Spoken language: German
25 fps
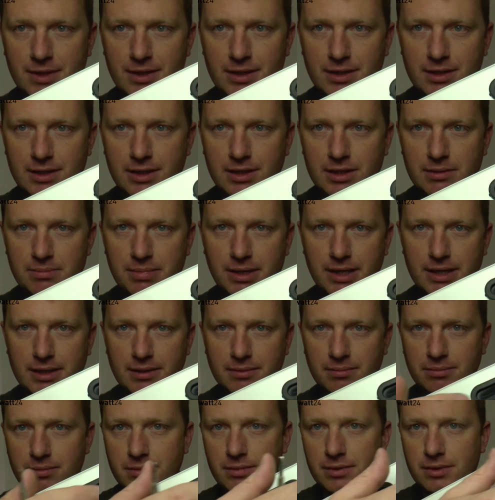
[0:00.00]
hier die
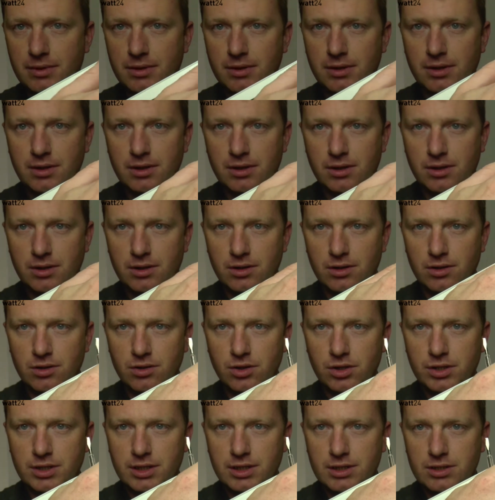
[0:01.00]
beiden
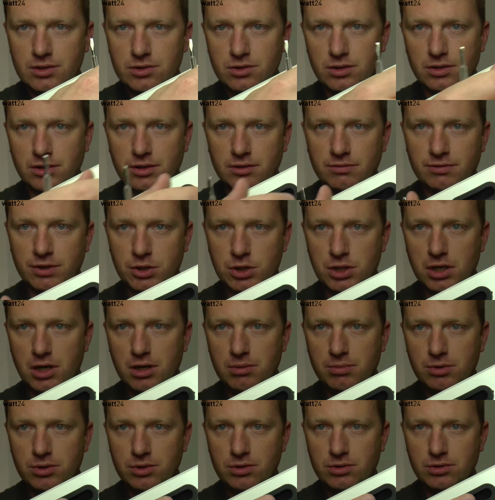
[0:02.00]
Löcher zur
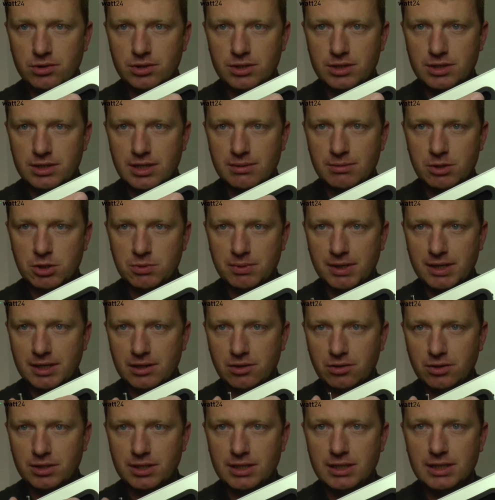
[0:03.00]
Verschraubung und dementsprechend
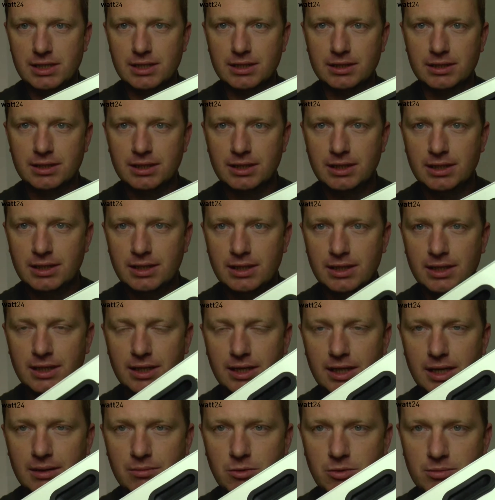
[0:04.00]
auch hier,
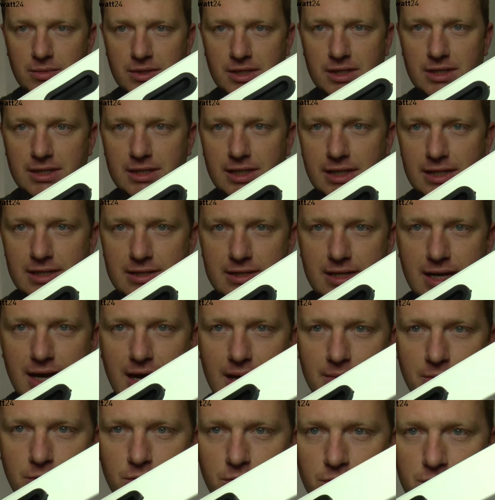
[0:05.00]
ähm, um hinterher das
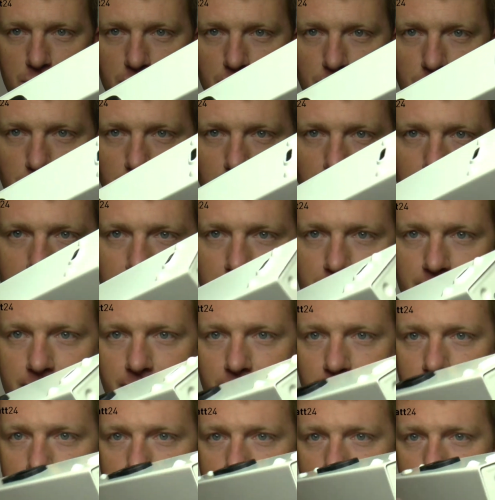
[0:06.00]
Kabel durchzuführen.
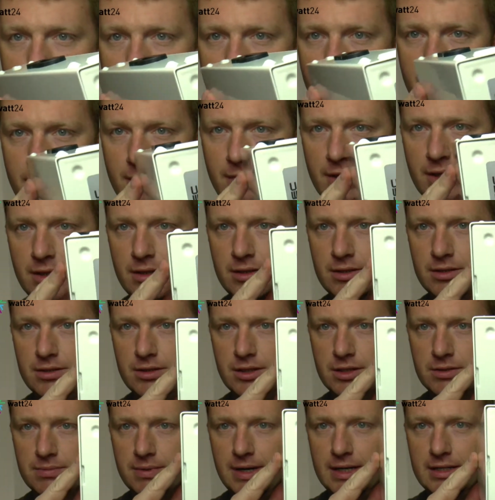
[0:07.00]
Das ist
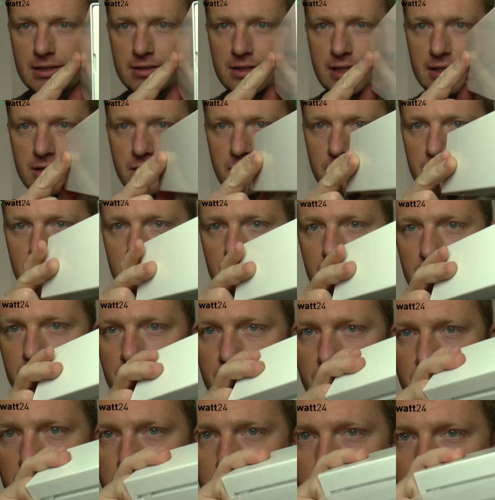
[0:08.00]
die zweite Seite nochmal,
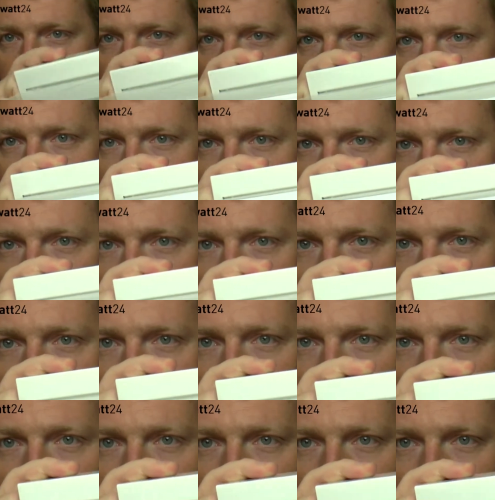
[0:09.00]

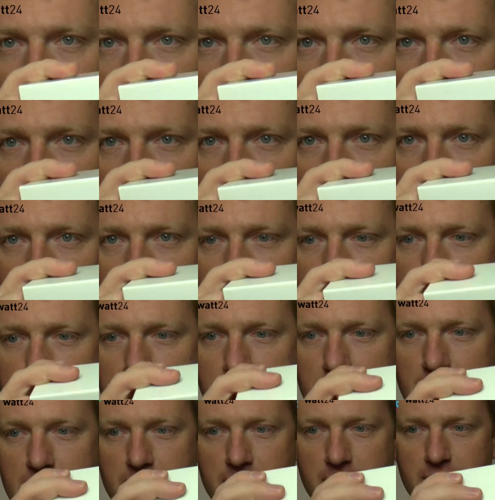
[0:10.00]
und nochmal von unten
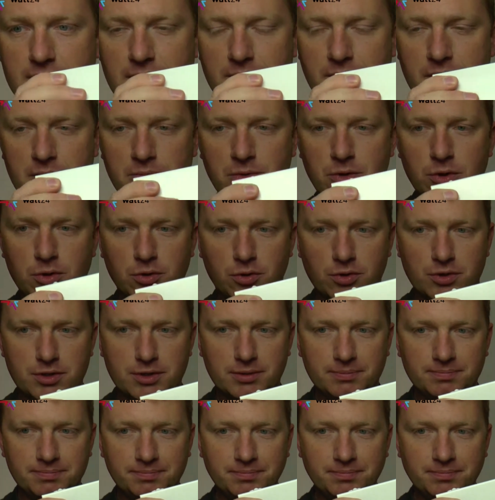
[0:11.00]
gezeigt das gesamte Produkt.